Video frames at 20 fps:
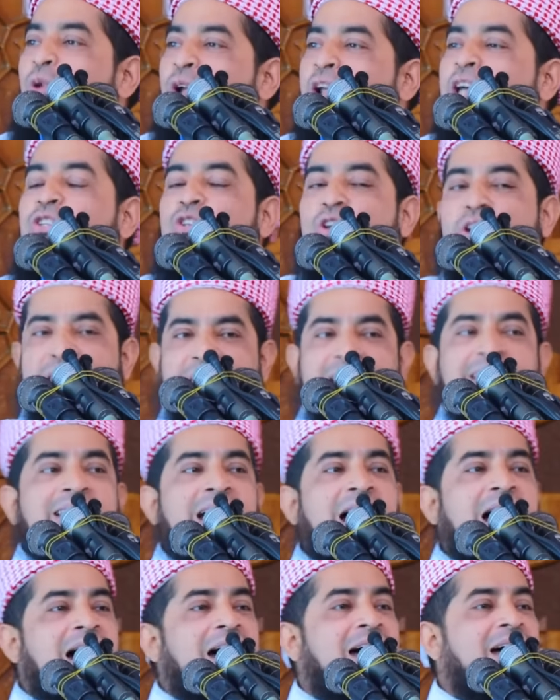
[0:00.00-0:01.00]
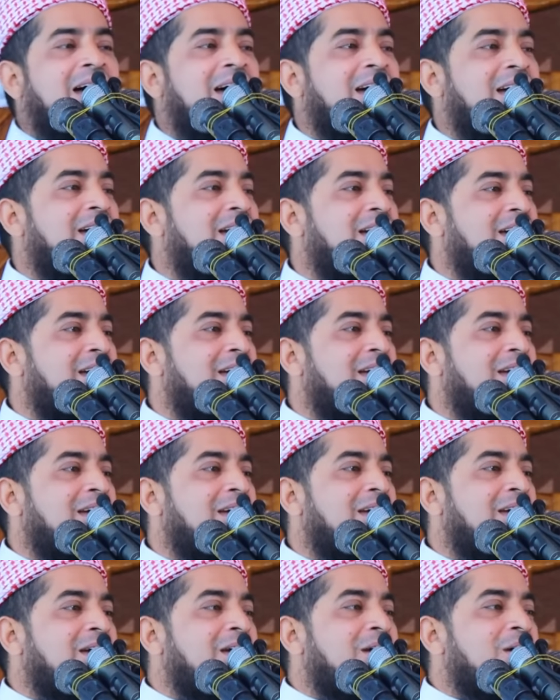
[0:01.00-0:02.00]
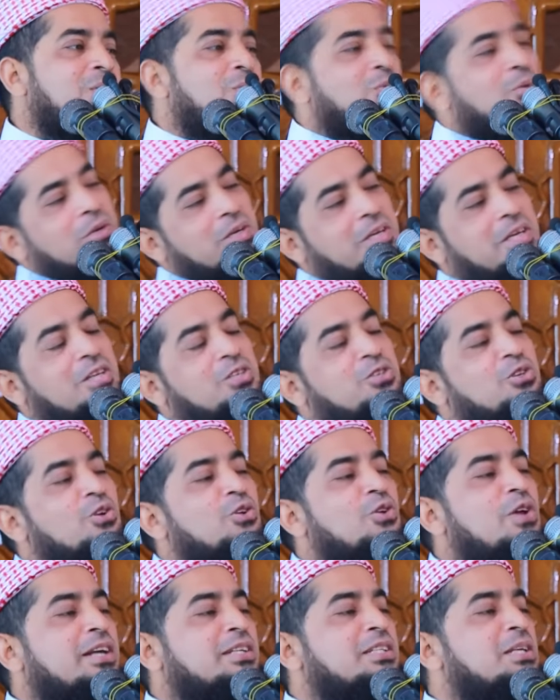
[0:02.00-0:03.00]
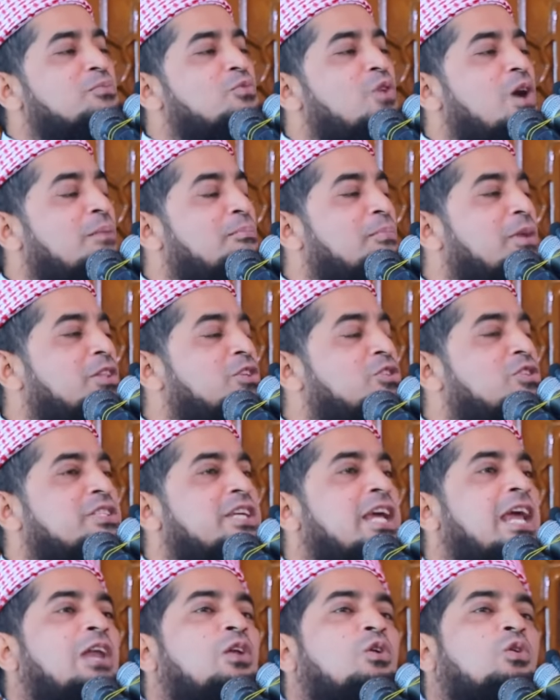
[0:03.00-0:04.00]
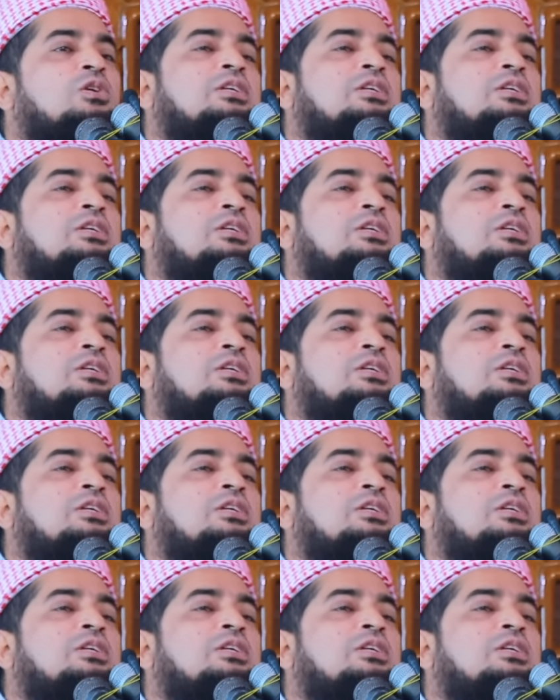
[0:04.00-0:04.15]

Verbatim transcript: এত বড় একজন নেতা তুই কি জন্য একটা মোহাম্মদ যেই